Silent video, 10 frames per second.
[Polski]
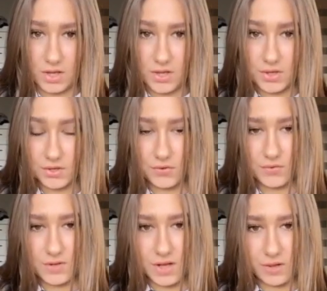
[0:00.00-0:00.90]

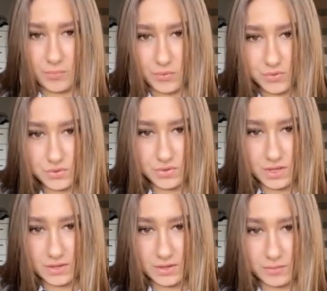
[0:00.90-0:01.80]
chwila
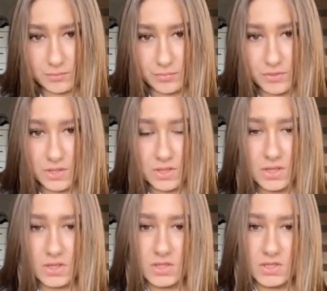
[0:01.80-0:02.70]
pożądana,
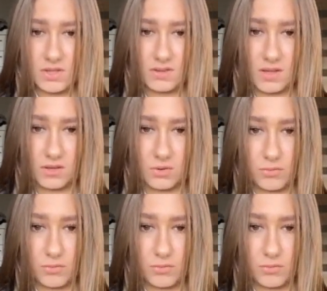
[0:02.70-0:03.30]
że zegną